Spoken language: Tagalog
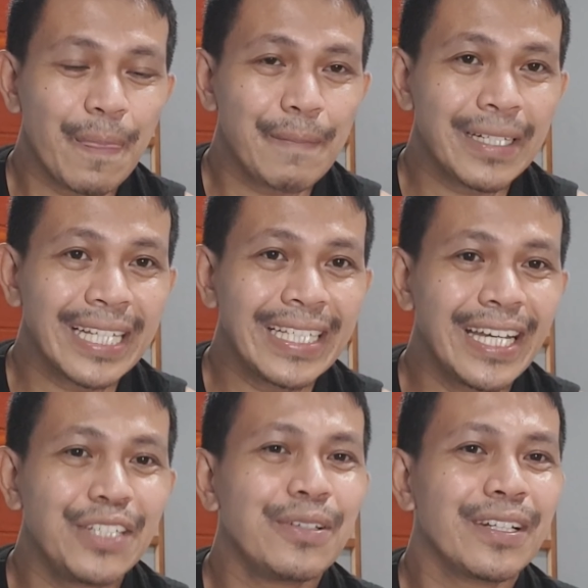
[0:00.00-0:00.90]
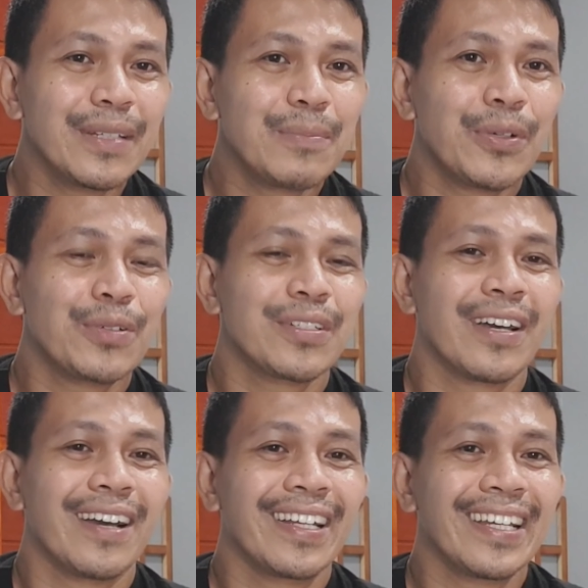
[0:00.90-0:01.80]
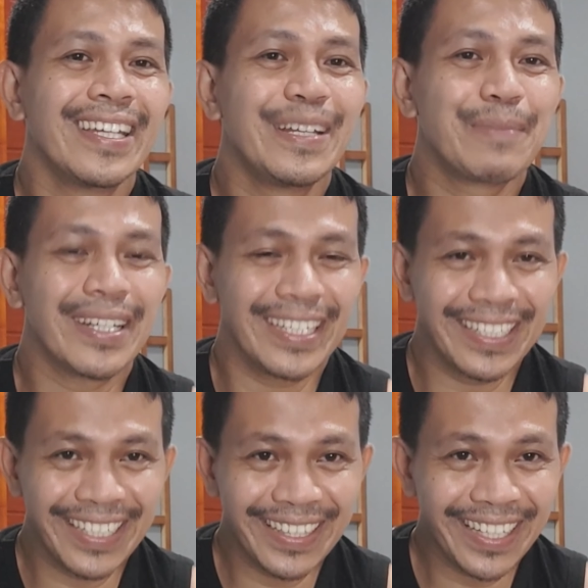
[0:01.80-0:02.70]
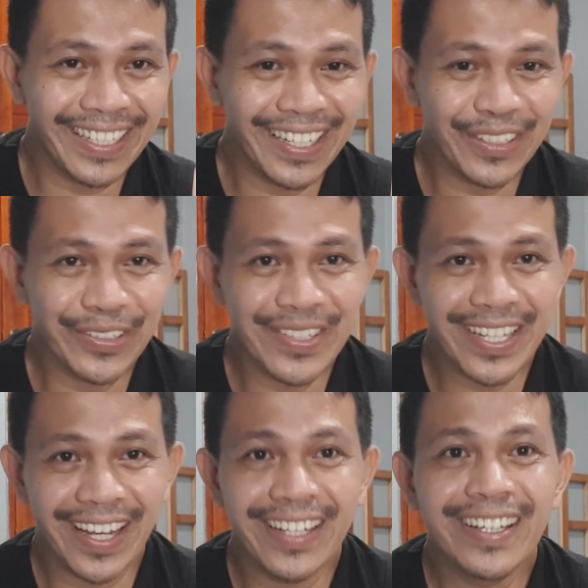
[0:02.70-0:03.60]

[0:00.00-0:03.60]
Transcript: Parang nainganyo lang din po ako sa laki mga kinikita nila doon sa